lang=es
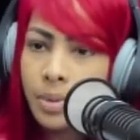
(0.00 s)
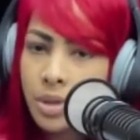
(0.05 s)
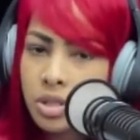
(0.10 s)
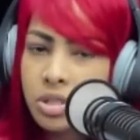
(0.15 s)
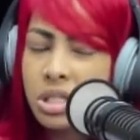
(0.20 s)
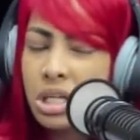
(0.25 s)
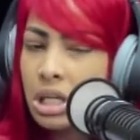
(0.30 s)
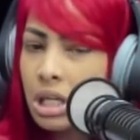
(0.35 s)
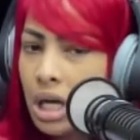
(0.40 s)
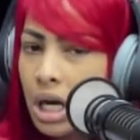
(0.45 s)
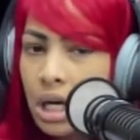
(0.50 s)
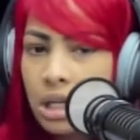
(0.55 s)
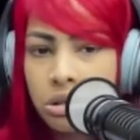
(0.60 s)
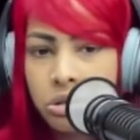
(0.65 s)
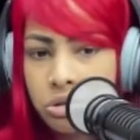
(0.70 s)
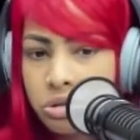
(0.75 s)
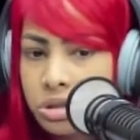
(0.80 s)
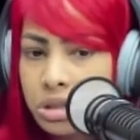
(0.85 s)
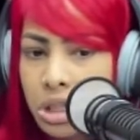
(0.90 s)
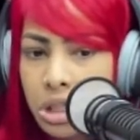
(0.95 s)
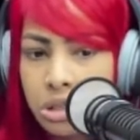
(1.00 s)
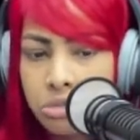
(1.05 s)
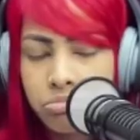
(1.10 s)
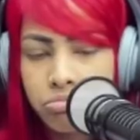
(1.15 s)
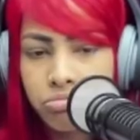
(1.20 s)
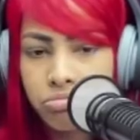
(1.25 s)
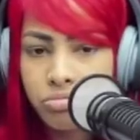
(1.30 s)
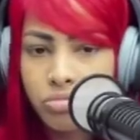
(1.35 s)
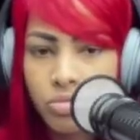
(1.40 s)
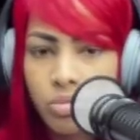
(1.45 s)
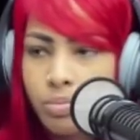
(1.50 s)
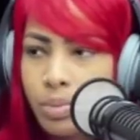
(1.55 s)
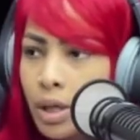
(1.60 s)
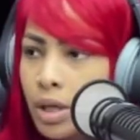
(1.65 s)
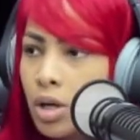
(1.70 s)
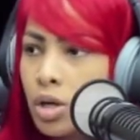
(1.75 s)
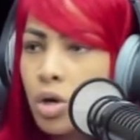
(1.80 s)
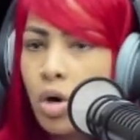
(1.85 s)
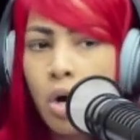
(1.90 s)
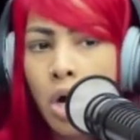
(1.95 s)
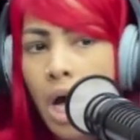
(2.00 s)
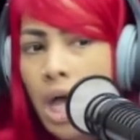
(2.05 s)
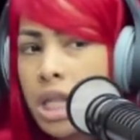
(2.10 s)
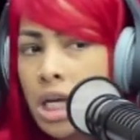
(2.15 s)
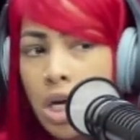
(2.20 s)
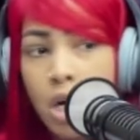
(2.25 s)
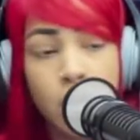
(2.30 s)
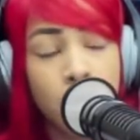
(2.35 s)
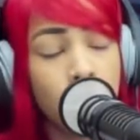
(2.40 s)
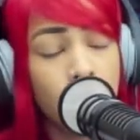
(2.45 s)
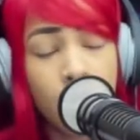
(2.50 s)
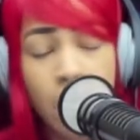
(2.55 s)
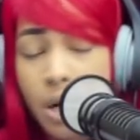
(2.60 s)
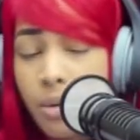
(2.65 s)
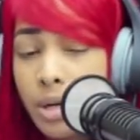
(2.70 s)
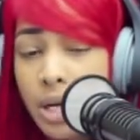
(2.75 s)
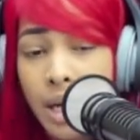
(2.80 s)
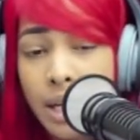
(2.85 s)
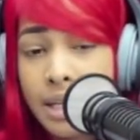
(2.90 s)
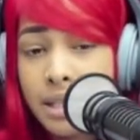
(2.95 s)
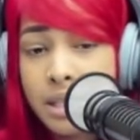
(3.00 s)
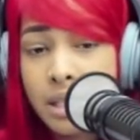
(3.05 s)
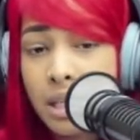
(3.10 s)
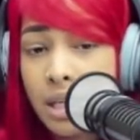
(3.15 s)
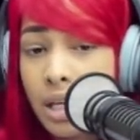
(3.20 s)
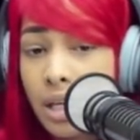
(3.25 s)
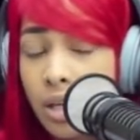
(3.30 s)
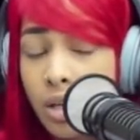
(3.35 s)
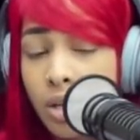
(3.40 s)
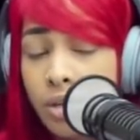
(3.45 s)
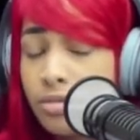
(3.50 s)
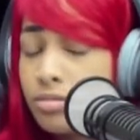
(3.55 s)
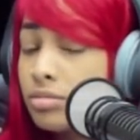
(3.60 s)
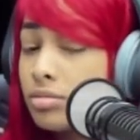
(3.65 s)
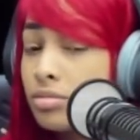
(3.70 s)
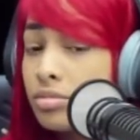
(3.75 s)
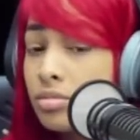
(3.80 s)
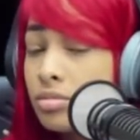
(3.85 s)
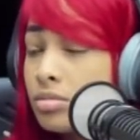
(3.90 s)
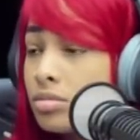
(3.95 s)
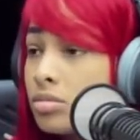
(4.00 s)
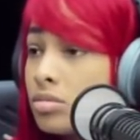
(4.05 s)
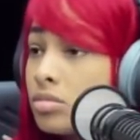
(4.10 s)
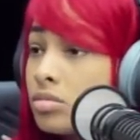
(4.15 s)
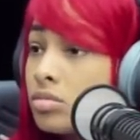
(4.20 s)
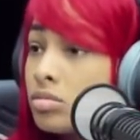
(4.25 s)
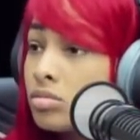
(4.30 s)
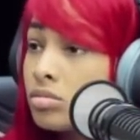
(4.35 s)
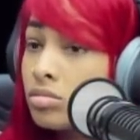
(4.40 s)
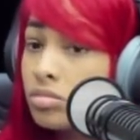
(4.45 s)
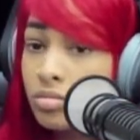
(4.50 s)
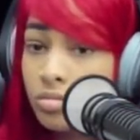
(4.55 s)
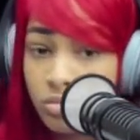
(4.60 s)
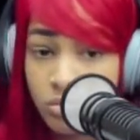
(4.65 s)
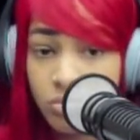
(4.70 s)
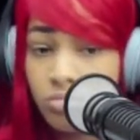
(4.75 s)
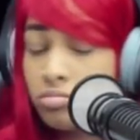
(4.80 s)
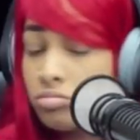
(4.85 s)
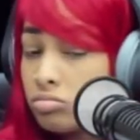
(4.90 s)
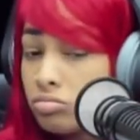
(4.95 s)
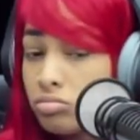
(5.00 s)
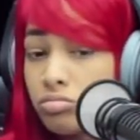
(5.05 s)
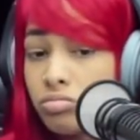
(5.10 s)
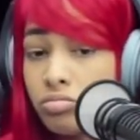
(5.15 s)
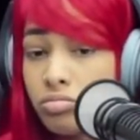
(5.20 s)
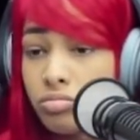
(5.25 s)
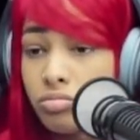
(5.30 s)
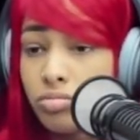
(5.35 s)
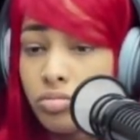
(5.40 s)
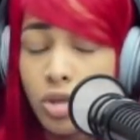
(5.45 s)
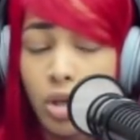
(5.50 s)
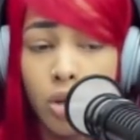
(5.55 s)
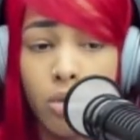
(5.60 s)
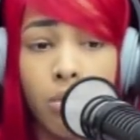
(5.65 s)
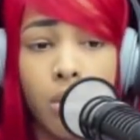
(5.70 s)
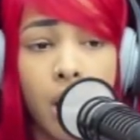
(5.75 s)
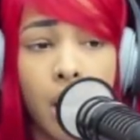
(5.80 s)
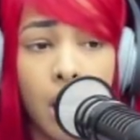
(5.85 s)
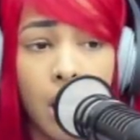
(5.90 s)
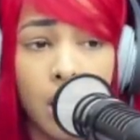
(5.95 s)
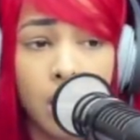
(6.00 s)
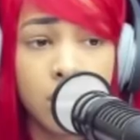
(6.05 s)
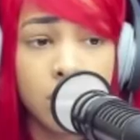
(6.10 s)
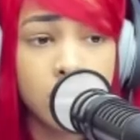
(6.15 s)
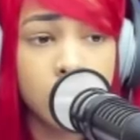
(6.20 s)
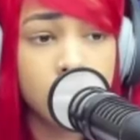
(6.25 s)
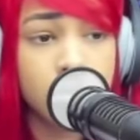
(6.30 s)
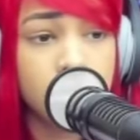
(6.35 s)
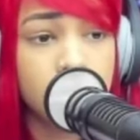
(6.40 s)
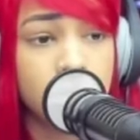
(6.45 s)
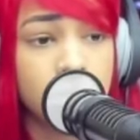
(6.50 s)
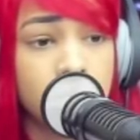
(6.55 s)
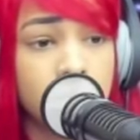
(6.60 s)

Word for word: pero se da, no sé. Si es negocio. Digo, nunca no. Si es negocio para ti. Si es pues negocio. ¿Tú, sabías